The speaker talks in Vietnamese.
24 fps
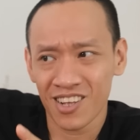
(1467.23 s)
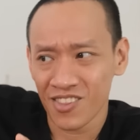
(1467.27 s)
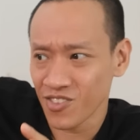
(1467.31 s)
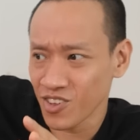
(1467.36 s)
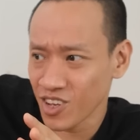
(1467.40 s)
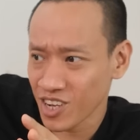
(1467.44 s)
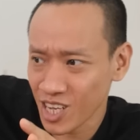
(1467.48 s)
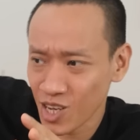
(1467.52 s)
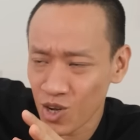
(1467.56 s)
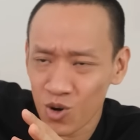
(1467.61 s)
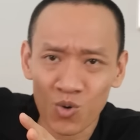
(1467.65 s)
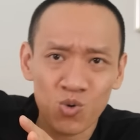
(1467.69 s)

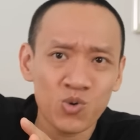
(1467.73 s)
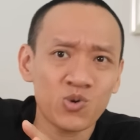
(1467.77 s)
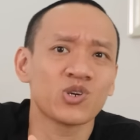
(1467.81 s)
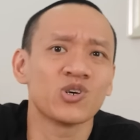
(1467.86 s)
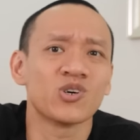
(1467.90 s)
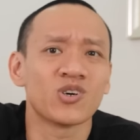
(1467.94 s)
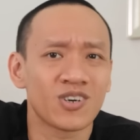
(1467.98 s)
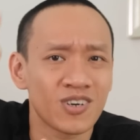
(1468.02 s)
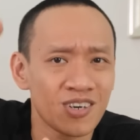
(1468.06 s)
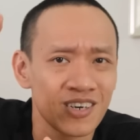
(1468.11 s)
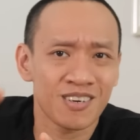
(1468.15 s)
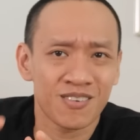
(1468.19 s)
những cái cú
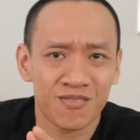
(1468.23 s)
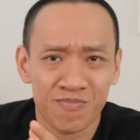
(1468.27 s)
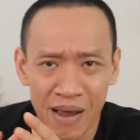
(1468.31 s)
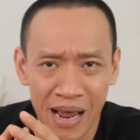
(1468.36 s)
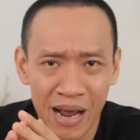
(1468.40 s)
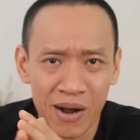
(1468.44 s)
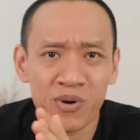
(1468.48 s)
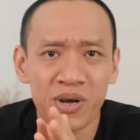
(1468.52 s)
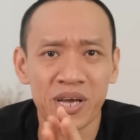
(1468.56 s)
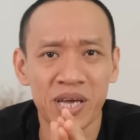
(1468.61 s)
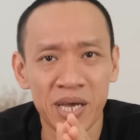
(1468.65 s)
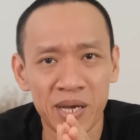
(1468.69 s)
trượt
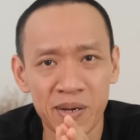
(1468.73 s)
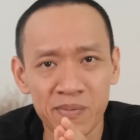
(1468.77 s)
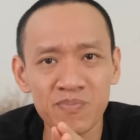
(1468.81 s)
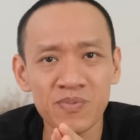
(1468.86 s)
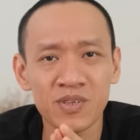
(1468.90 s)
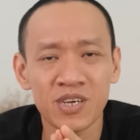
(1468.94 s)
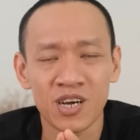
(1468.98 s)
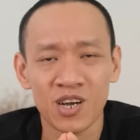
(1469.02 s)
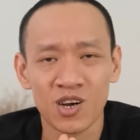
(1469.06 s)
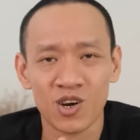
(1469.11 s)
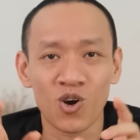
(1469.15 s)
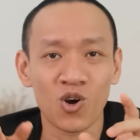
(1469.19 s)
mạo hiểm,
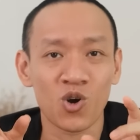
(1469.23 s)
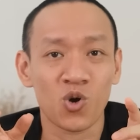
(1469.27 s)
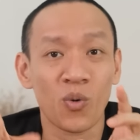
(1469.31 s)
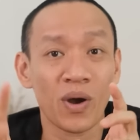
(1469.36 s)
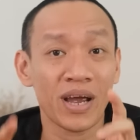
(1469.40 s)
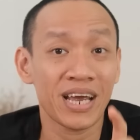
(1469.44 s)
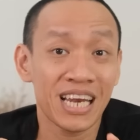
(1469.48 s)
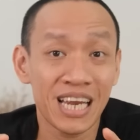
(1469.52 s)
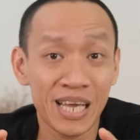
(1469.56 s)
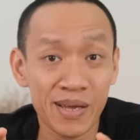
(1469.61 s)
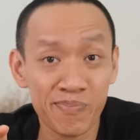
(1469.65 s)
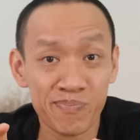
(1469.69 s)
rồi
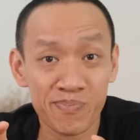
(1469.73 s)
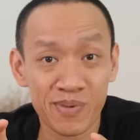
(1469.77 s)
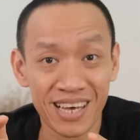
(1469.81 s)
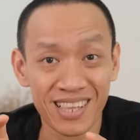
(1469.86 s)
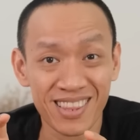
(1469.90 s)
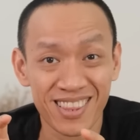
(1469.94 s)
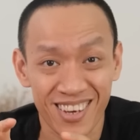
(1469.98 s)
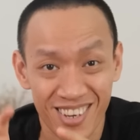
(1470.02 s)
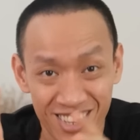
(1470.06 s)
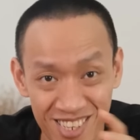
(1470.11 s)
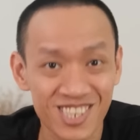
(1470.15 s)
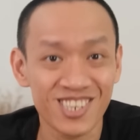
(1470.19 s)
quay clip để
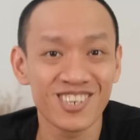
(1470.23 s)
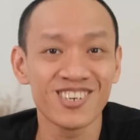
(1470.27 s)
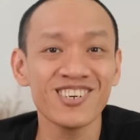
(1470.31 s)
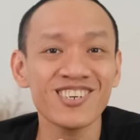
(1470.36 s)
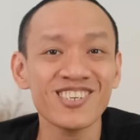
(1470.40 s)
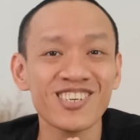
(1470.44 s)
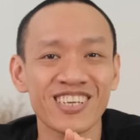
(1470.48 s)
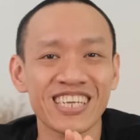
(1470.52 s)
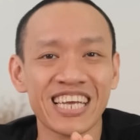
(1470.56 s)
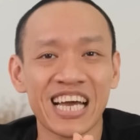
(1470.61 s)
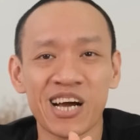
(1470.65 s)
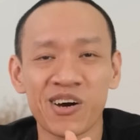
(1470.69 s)
tự
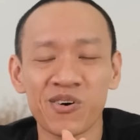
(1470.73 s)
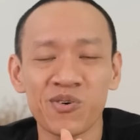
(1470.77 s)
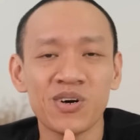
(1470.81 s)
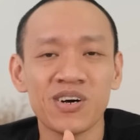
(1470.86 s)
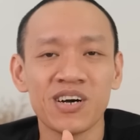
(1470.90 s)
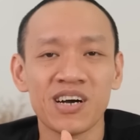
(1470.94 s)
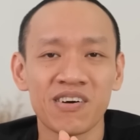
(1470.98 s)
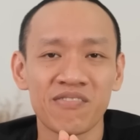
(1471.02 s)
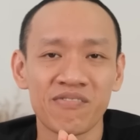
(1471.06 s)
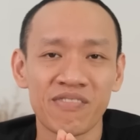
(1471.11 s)
sướng cho nhau.